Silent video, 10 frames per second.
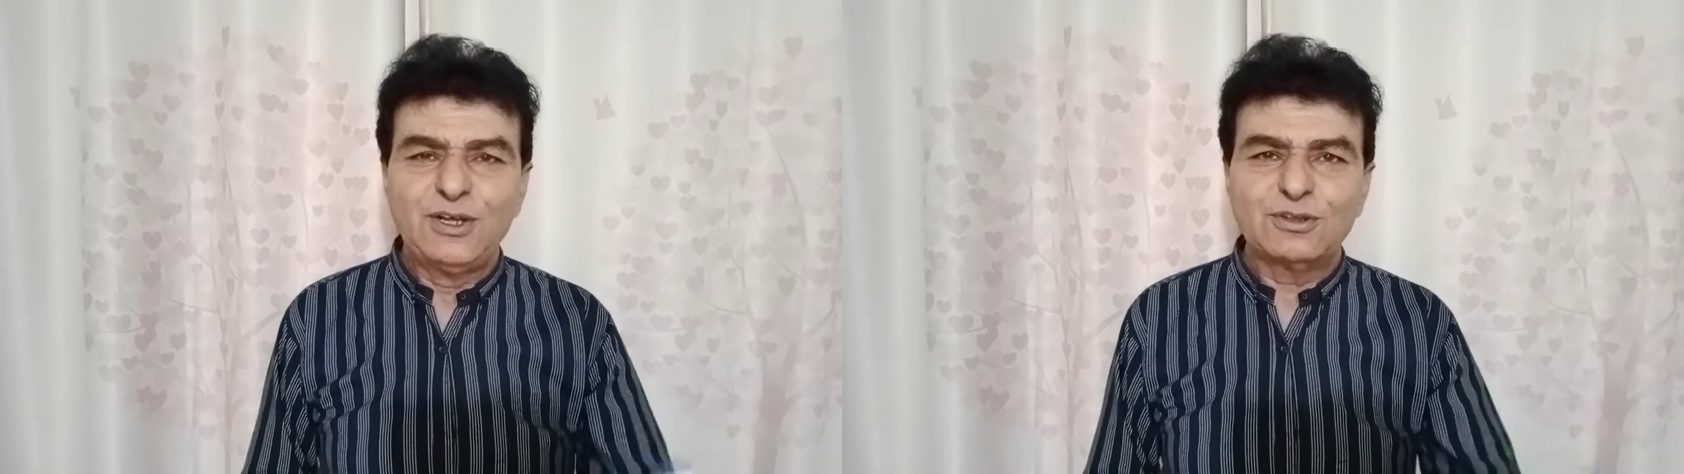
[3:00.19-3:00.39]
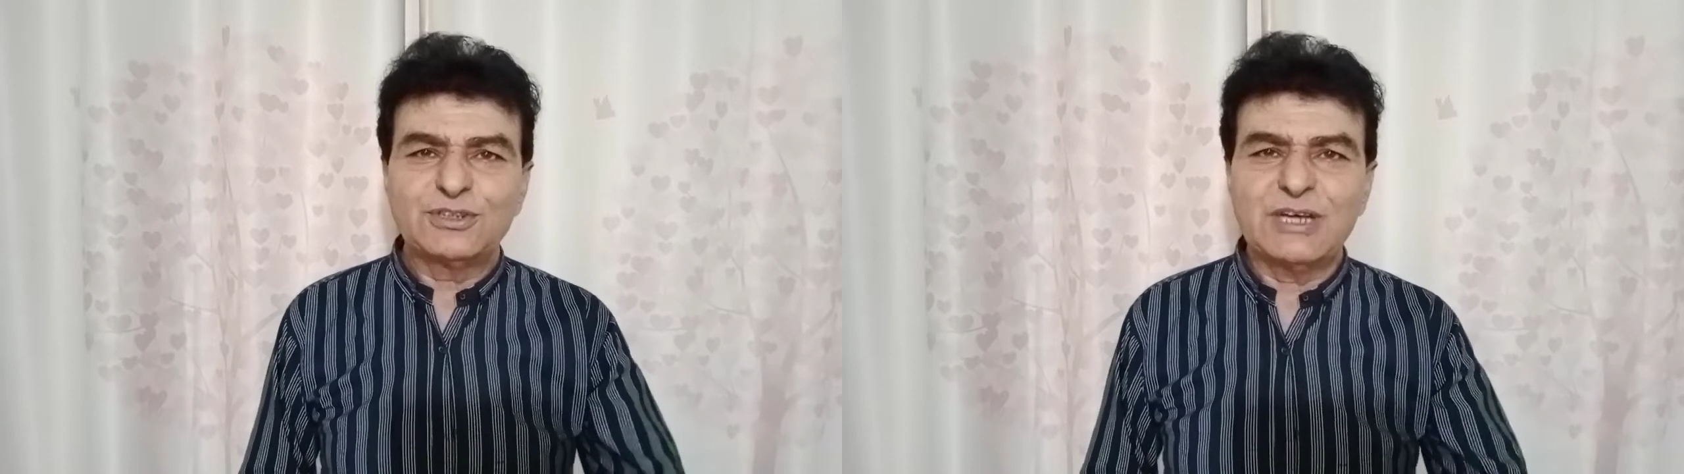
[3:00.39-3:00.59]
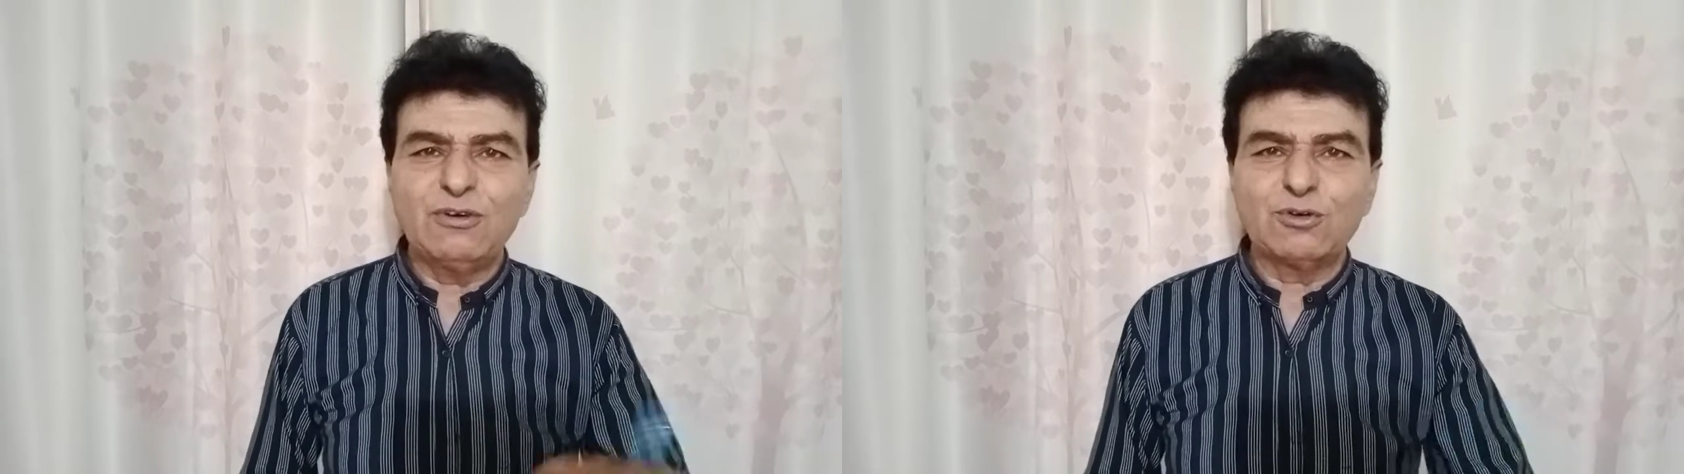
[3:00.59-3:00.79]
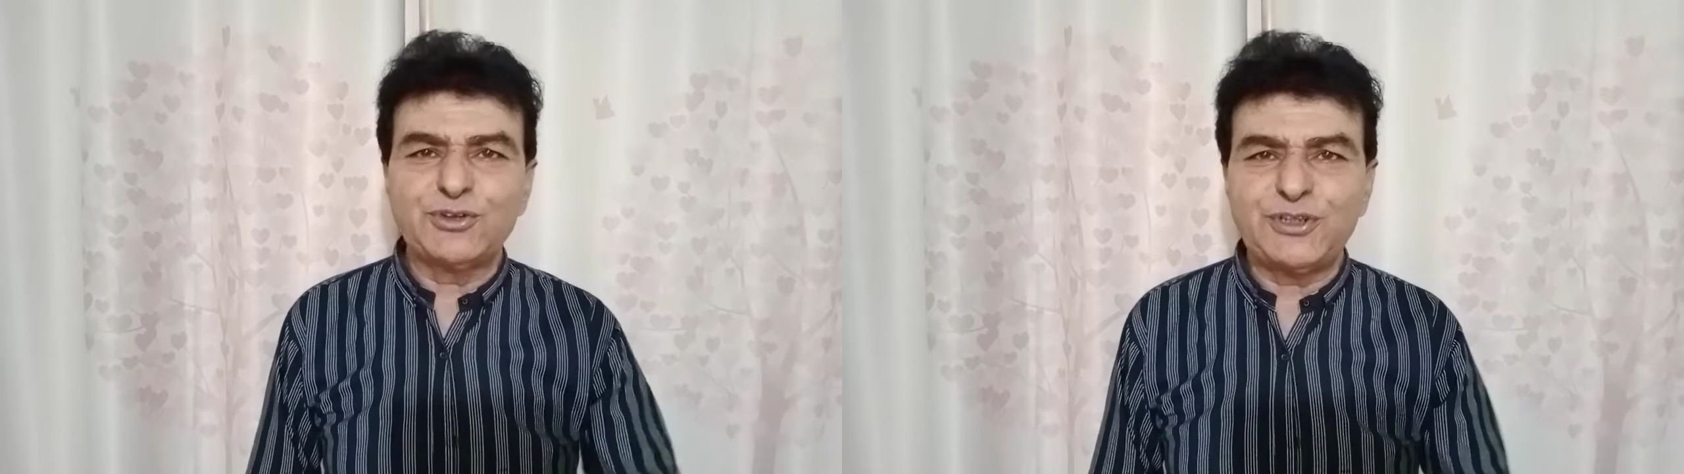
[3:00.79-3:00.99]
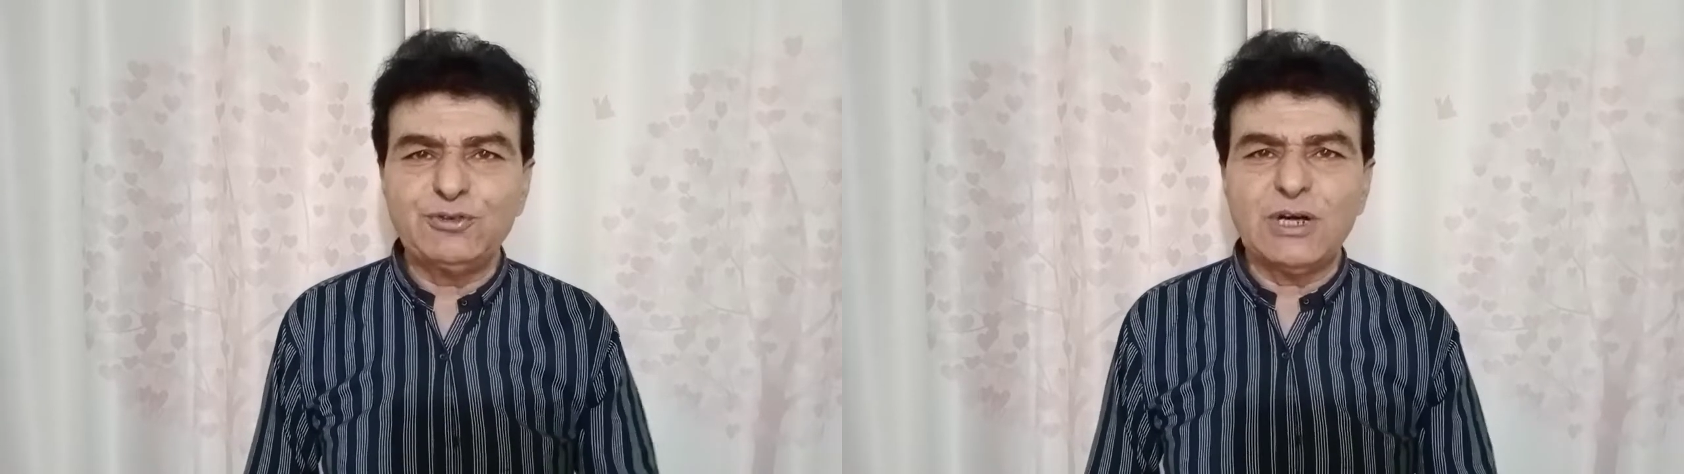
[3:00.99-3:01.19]
तो जब वो
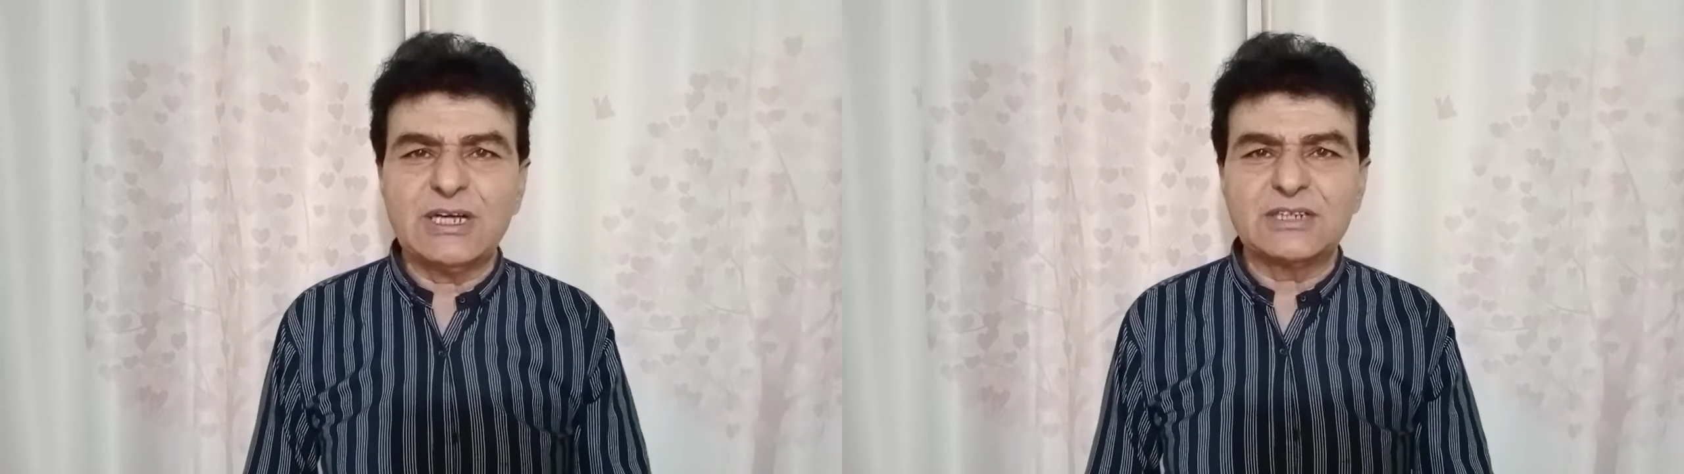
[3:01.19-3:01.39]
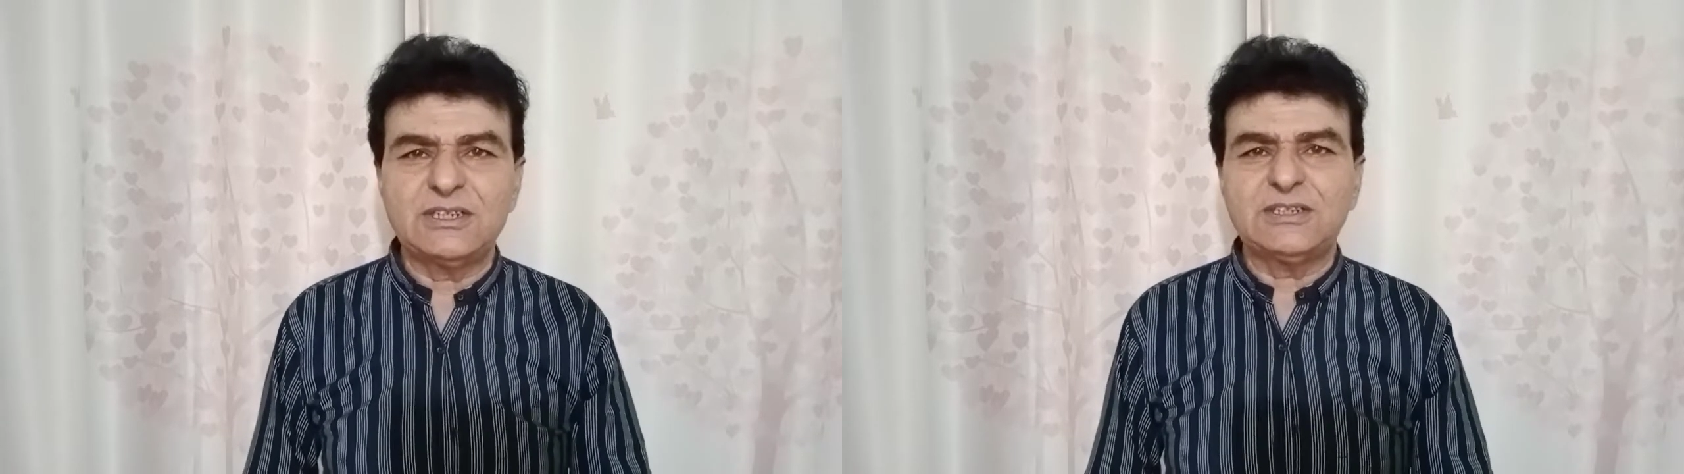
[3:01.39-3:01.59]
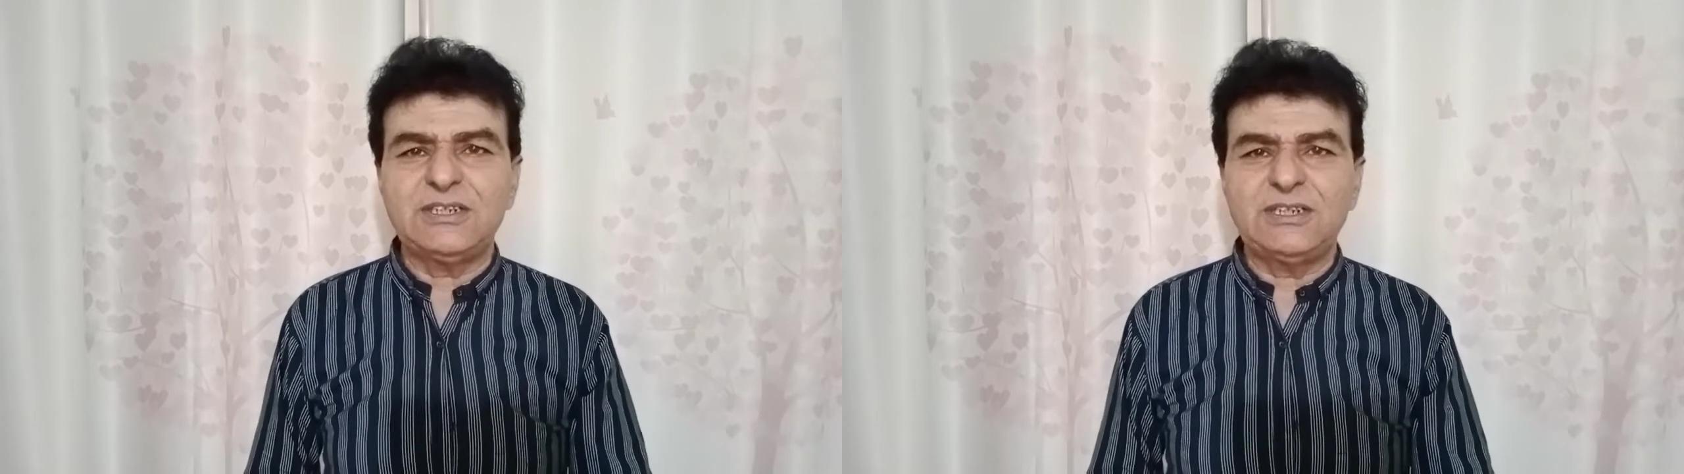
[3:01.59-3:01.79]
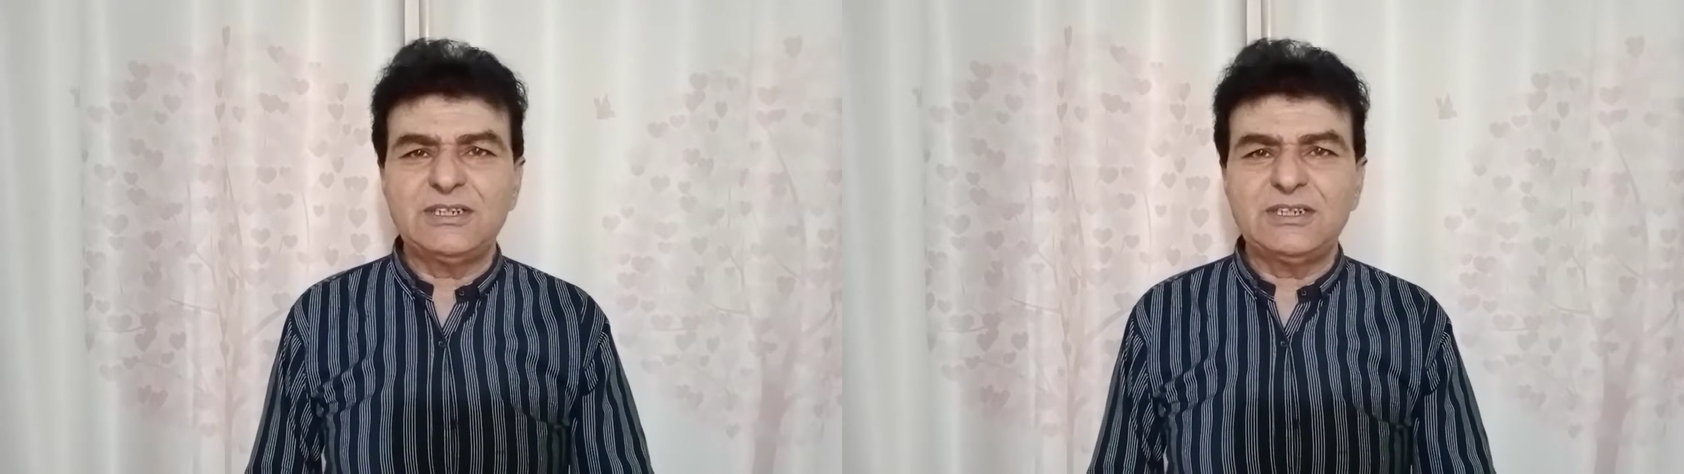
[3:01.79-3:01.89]
कुश्ती हुआ करती थी